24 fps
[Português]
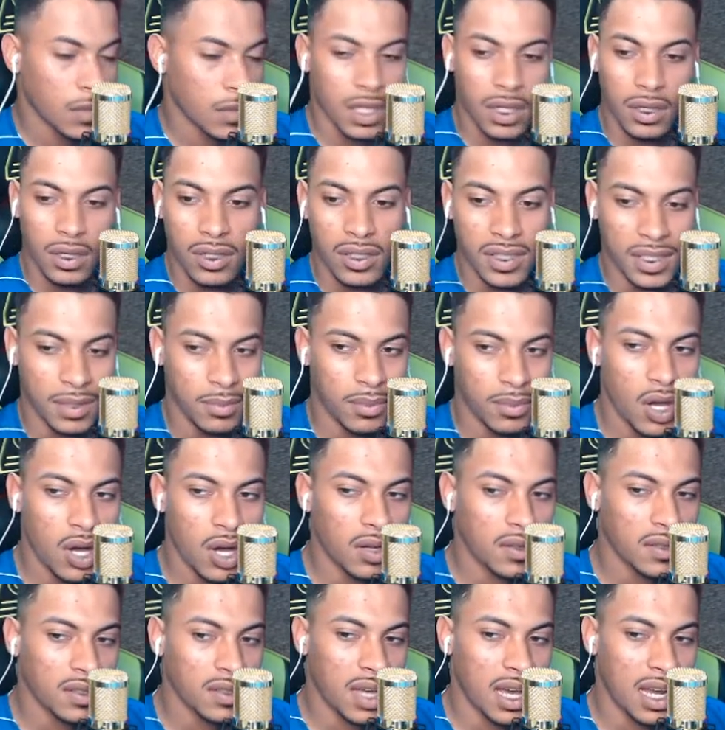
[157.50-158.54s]
Simbora, os
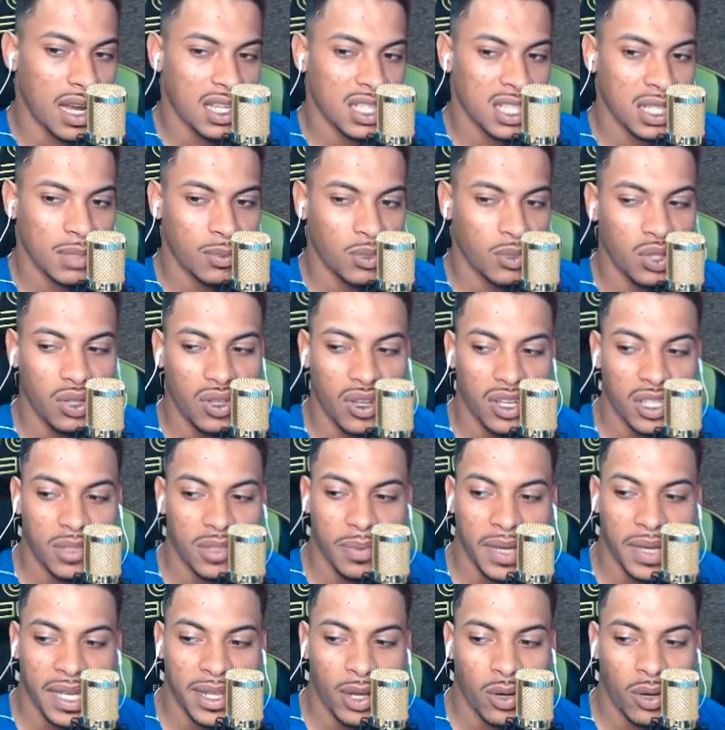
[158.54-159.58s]
caras chamam nós é. pra ir dar um
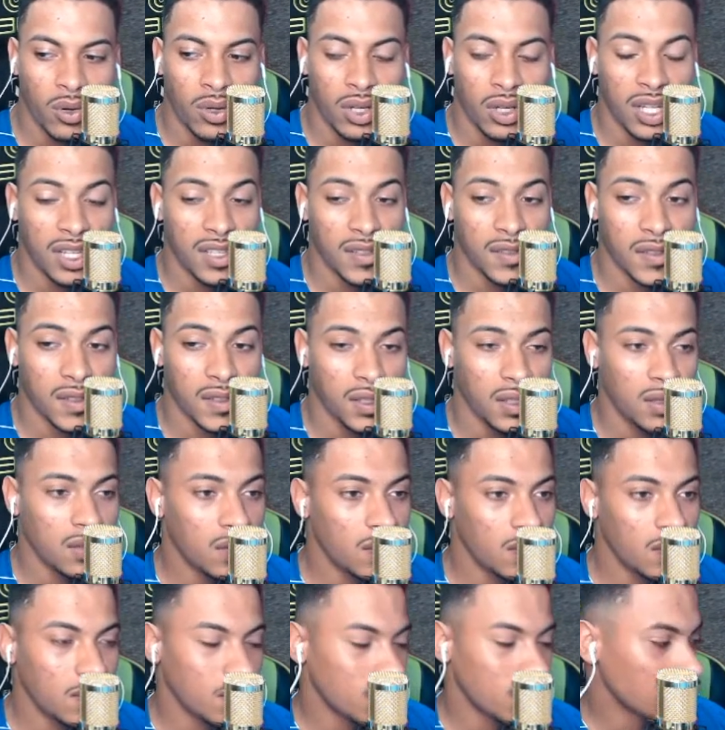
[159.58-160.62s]
rolezinho
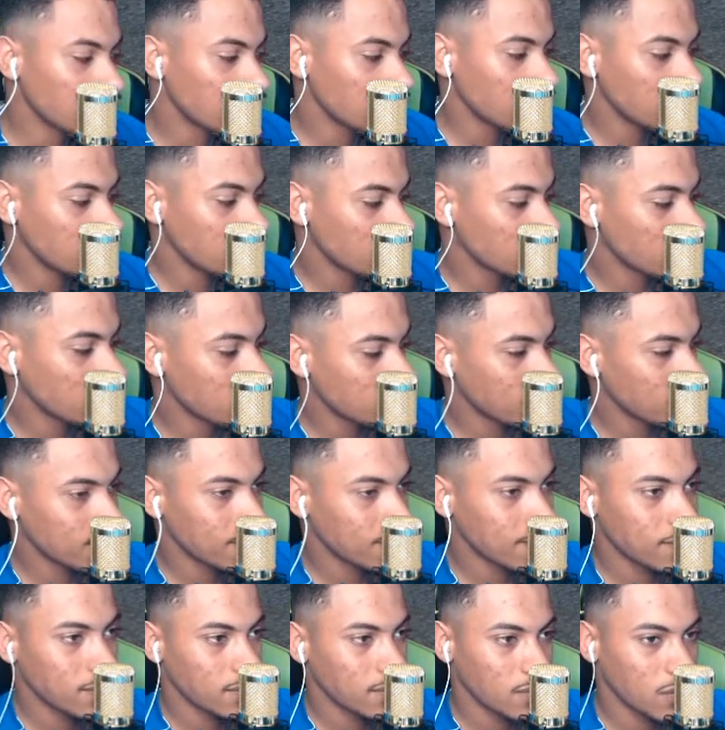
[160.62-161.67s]

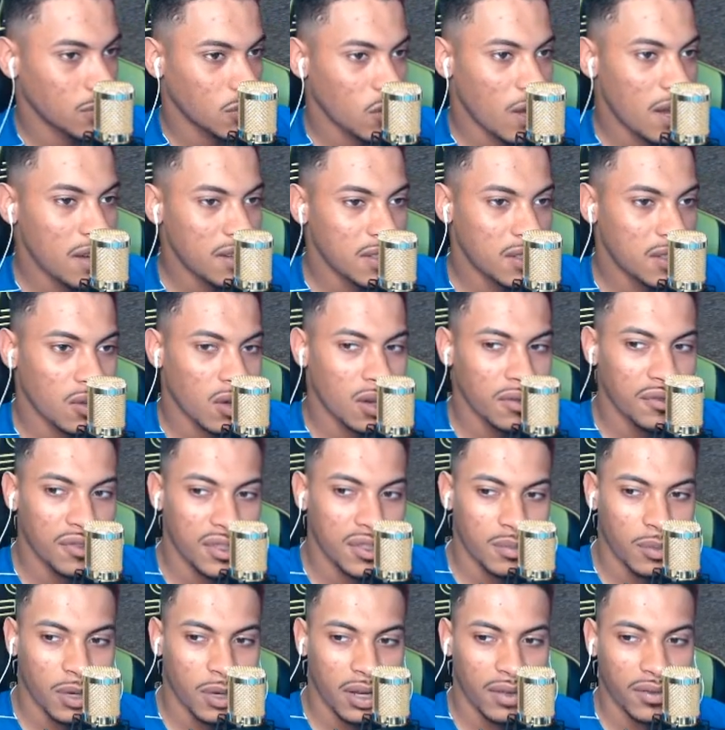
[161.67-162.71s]
no Airsoft. Bora
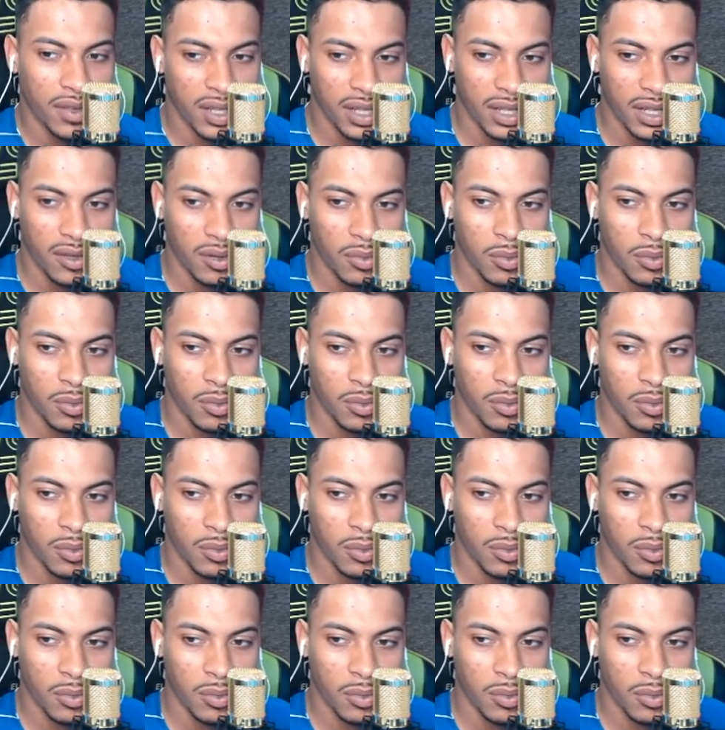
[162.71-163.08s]
ver, né, como que